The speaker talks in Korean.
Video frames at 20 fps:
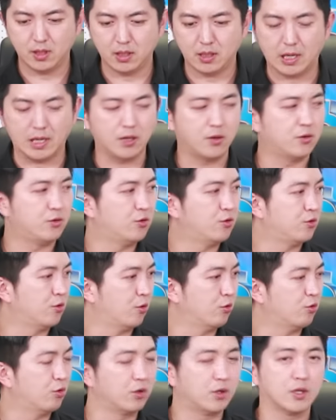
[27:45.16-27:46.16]
라이언 윤
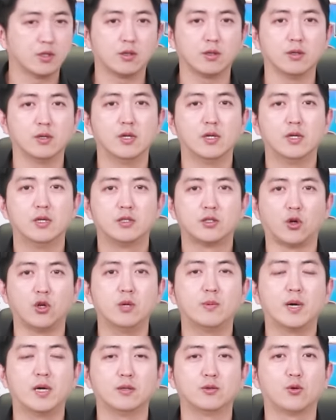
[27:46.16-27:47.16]
연구원께서
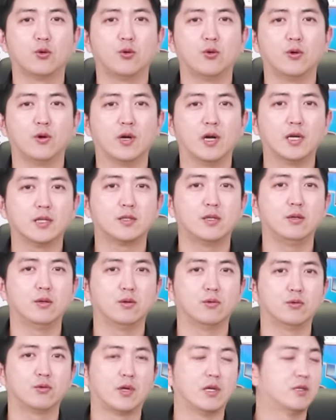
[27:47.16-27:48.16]
저희 방송
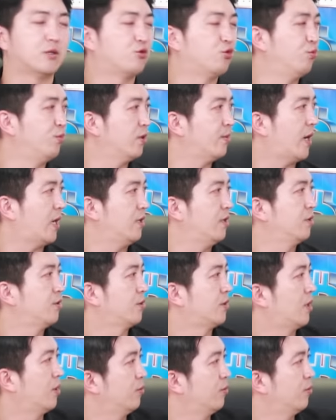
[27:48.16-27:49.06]
하시려고 굉장히 준비를 많이 하셨다고